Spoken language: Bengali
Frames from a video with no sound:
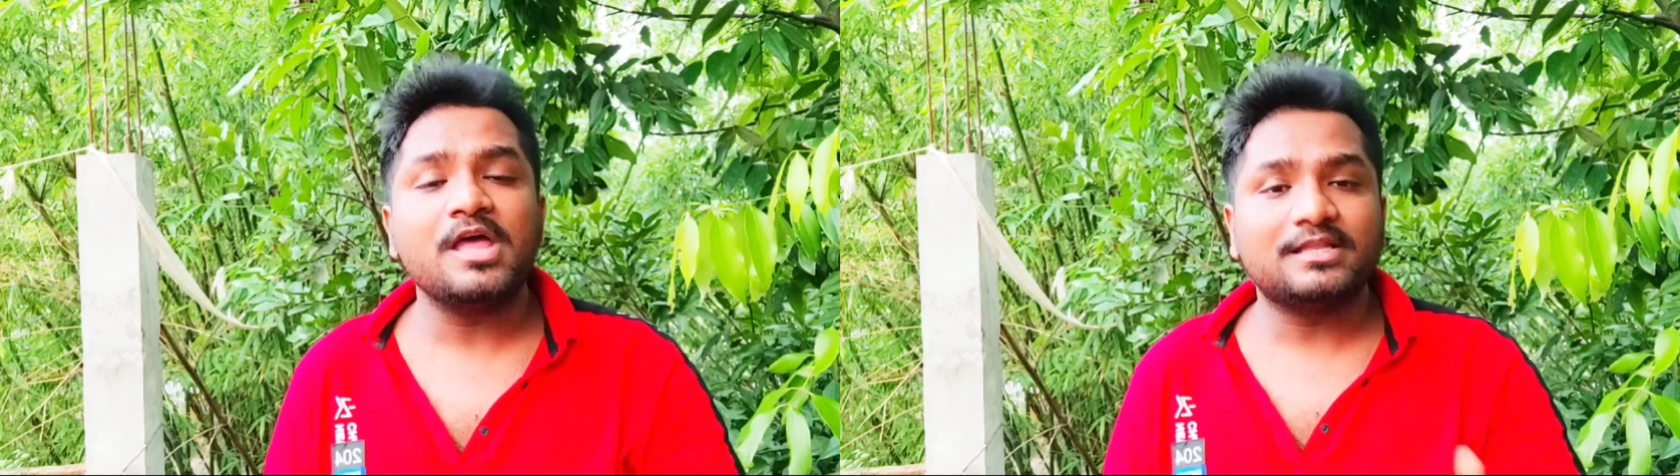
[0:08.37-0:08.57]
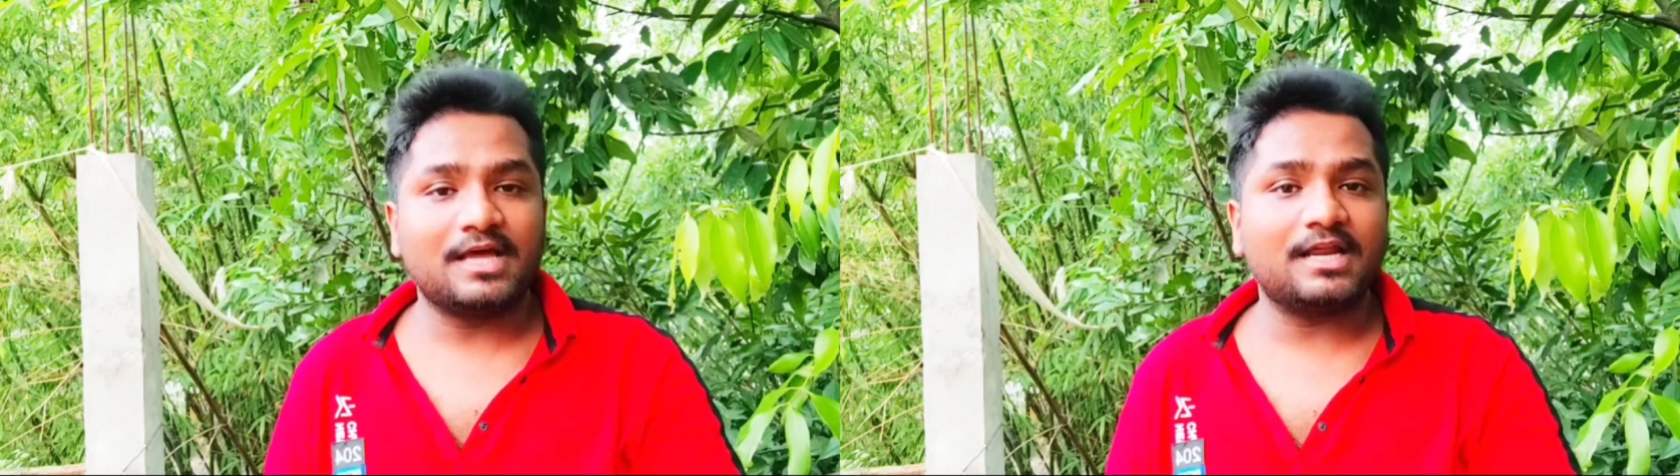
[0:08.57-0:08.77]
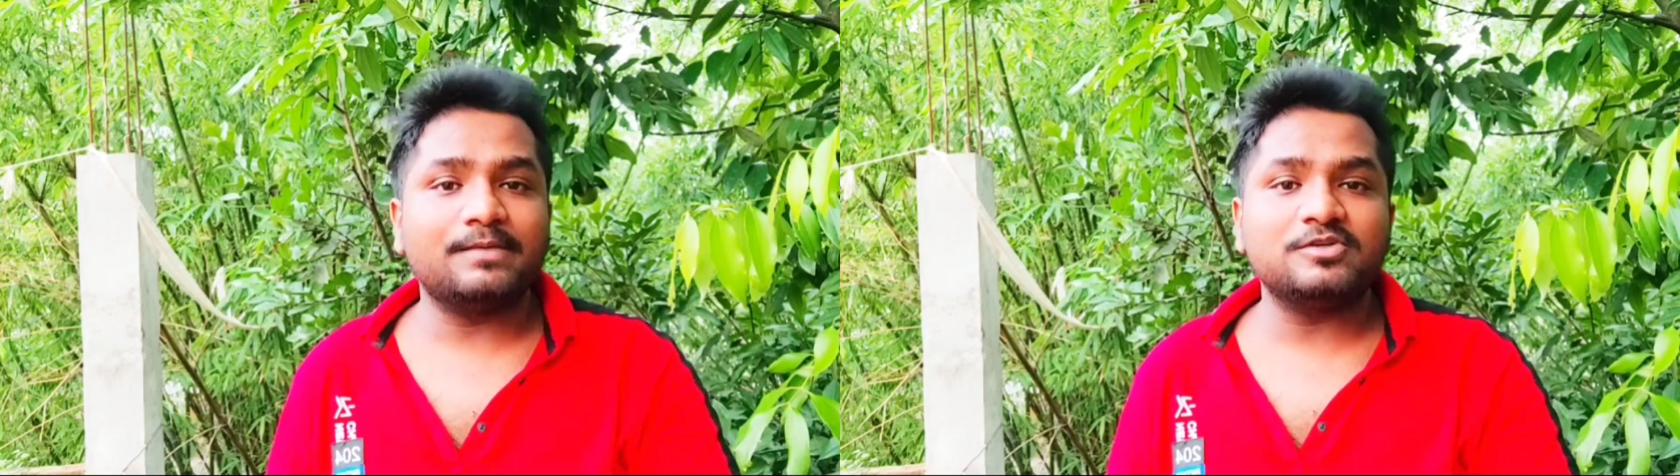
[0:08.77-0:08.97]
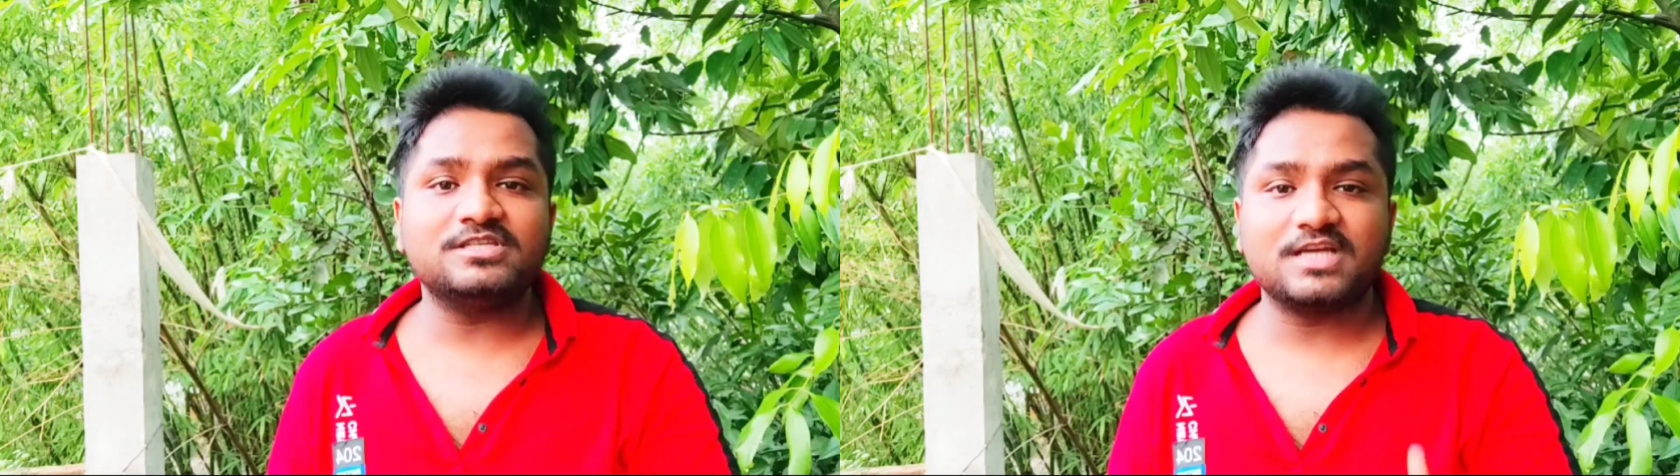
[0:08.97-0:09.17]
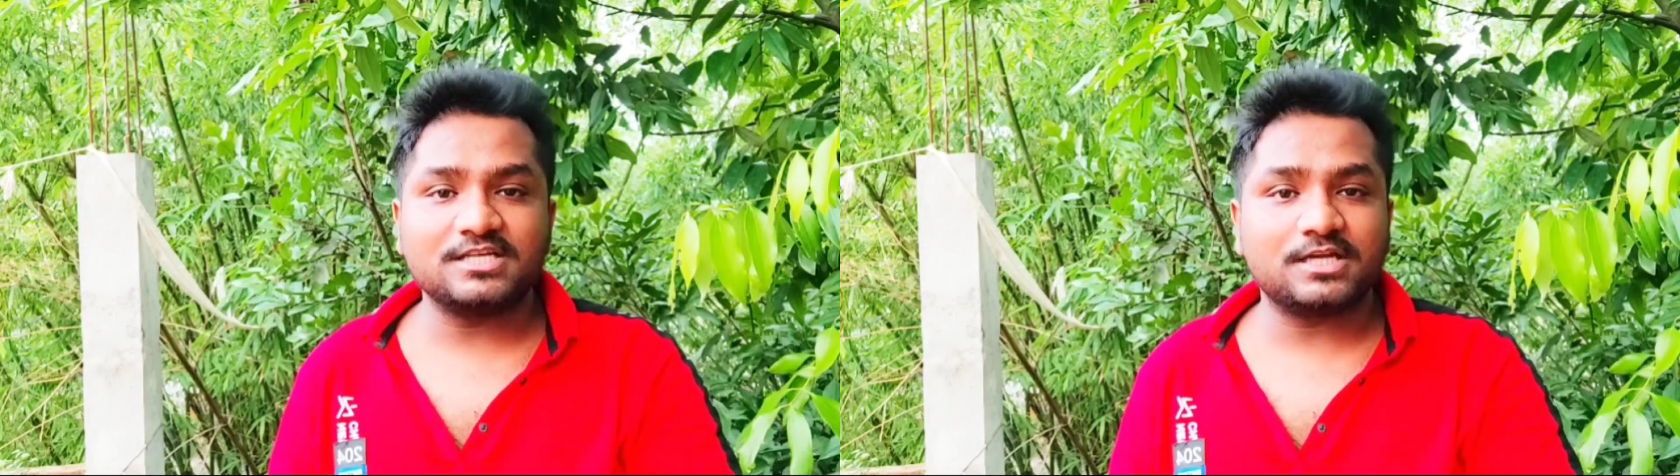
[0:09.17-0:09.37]
তার আগে বলছি
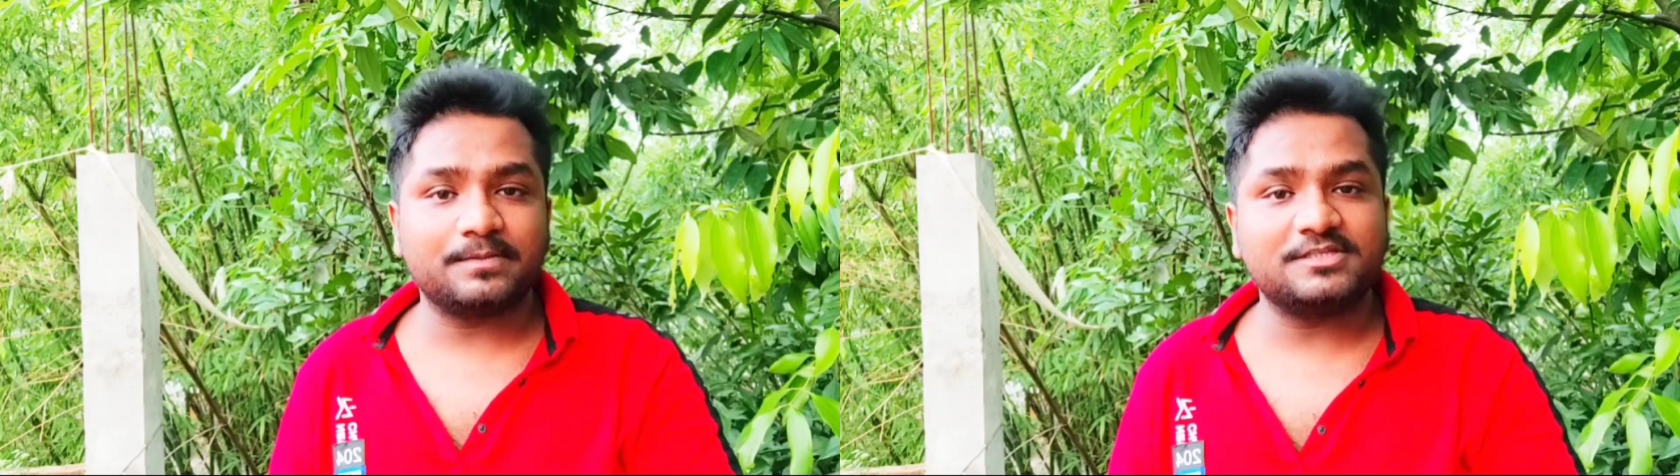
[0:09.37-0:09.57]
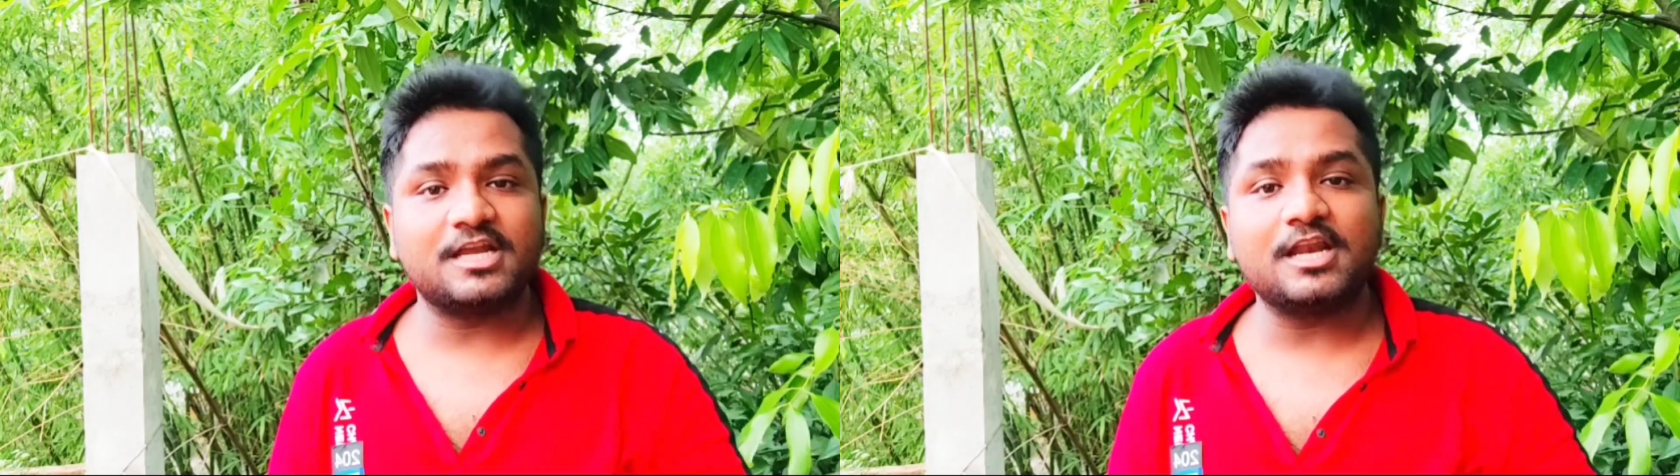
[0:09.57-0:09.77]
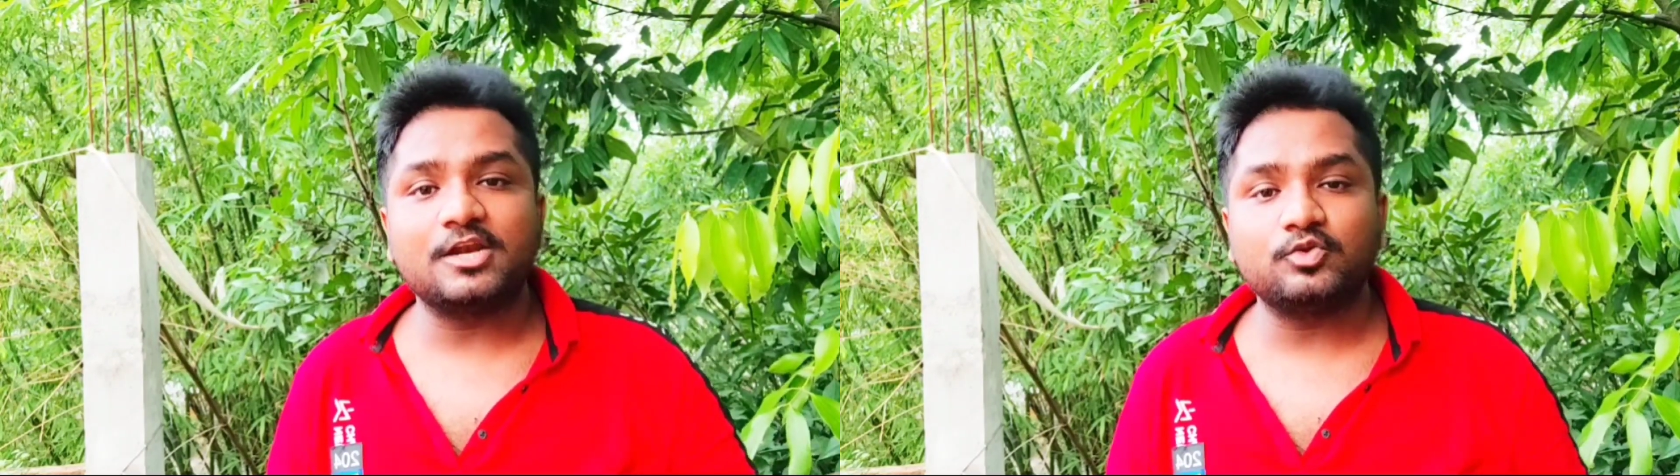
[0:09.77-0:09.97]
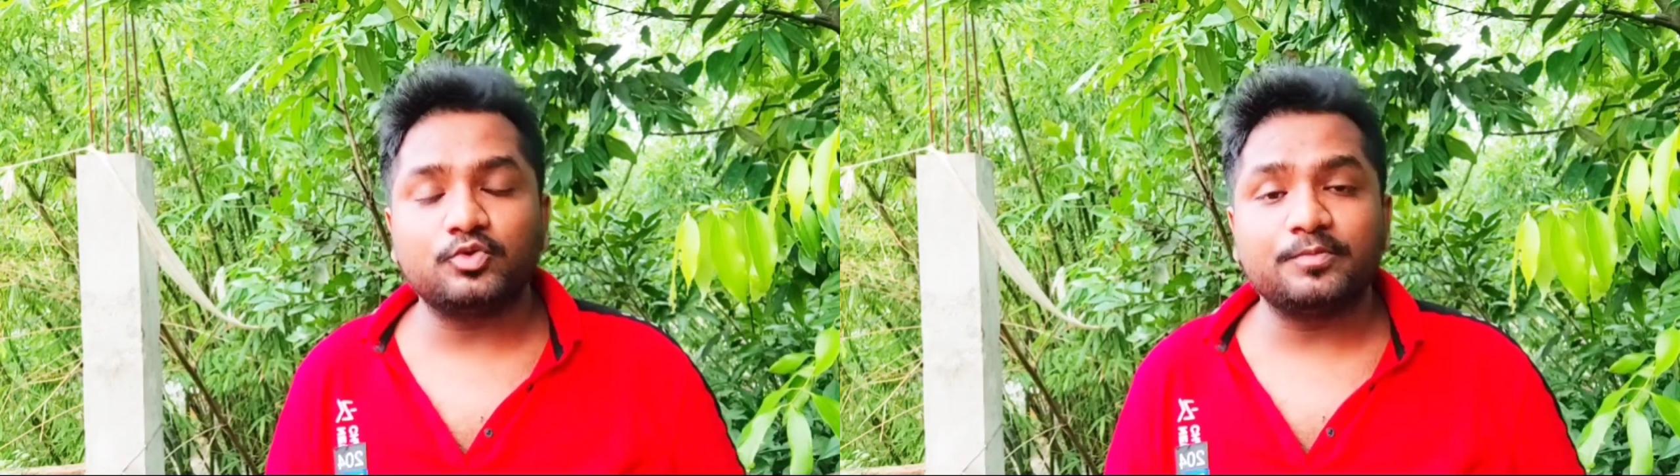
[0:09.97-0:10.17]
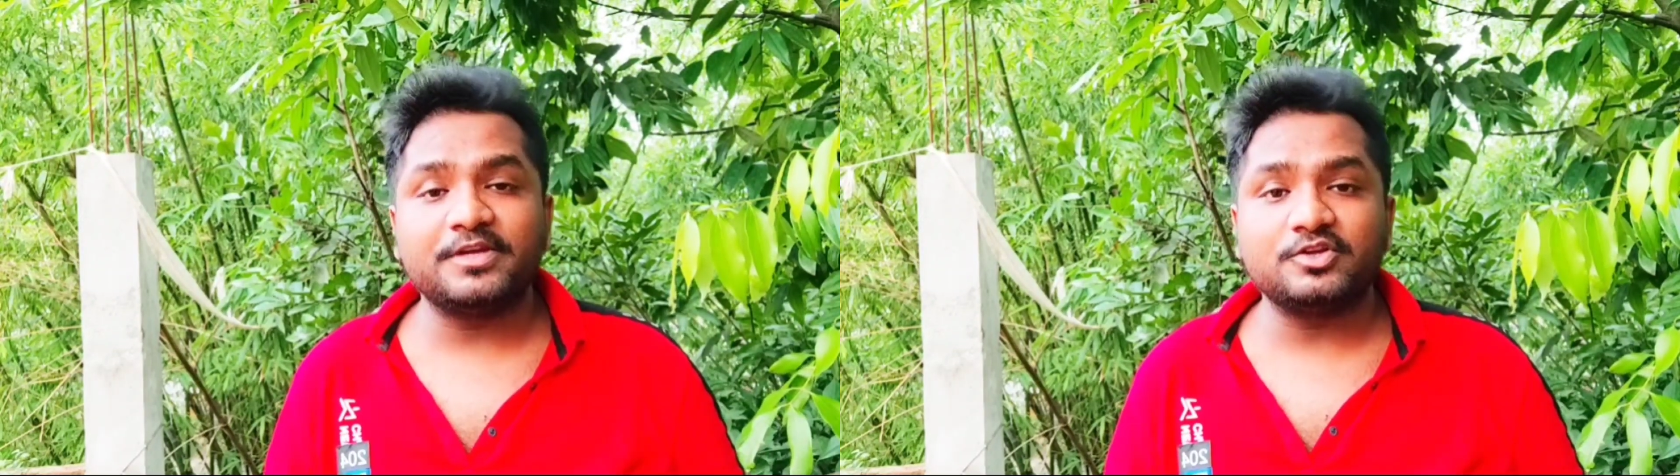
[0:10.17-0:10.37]
যারা যারা আমার চ্যানেলে
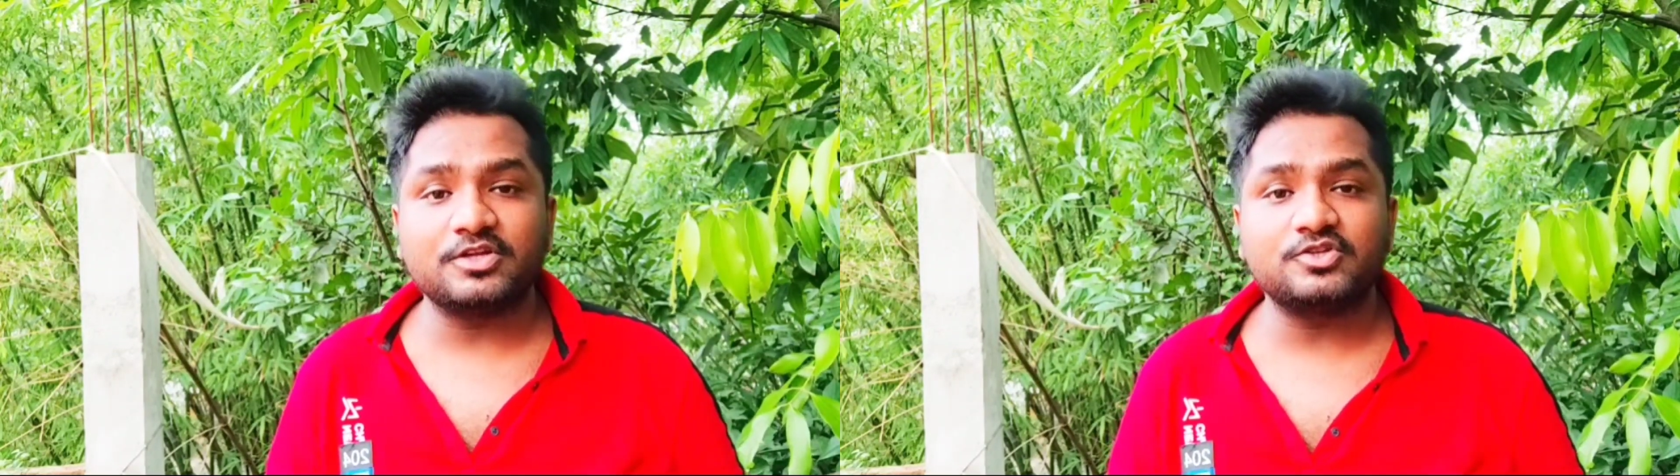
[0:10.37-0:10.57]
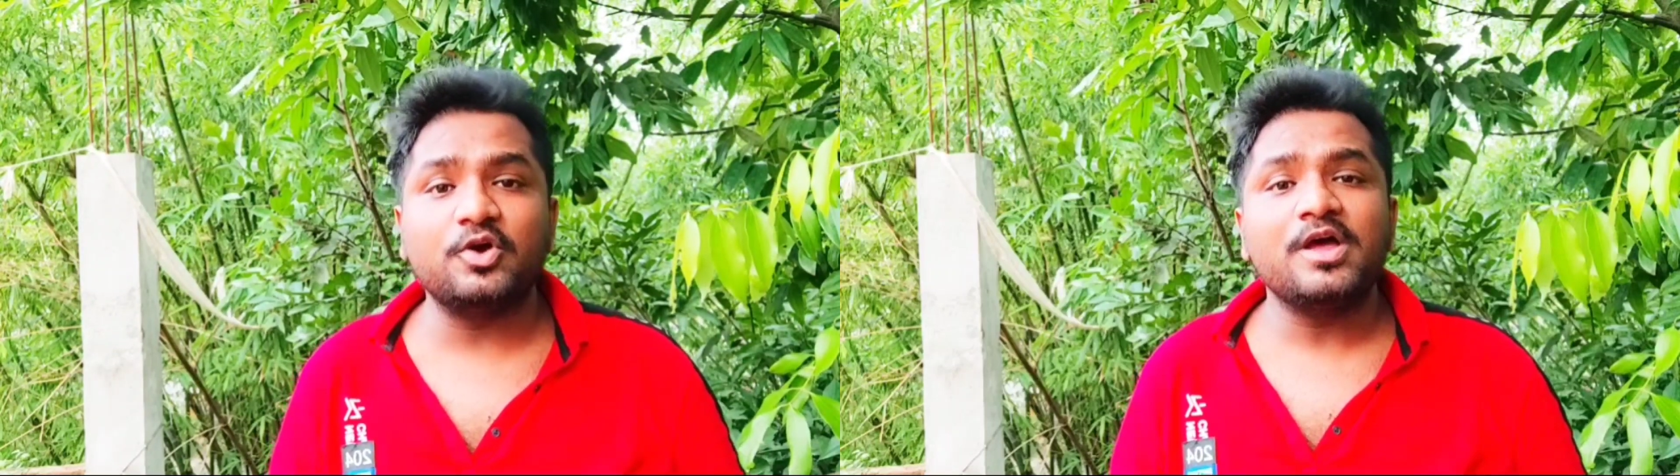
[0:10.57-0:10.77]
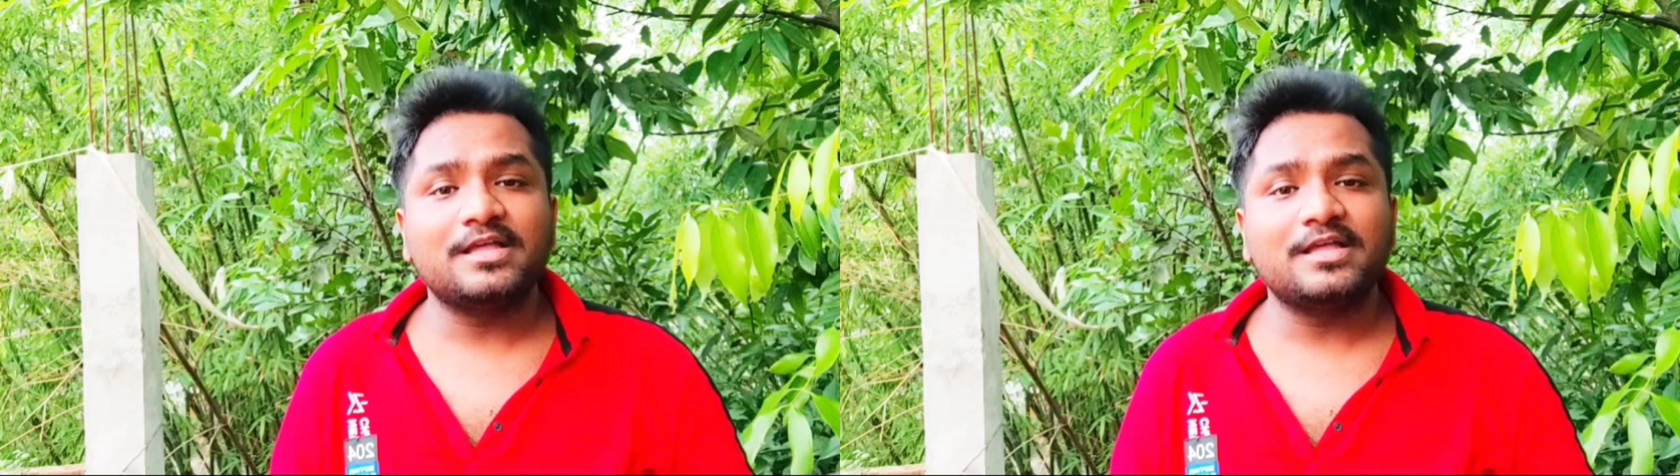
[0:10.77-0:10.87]
নতুন ভিডিও দেখছো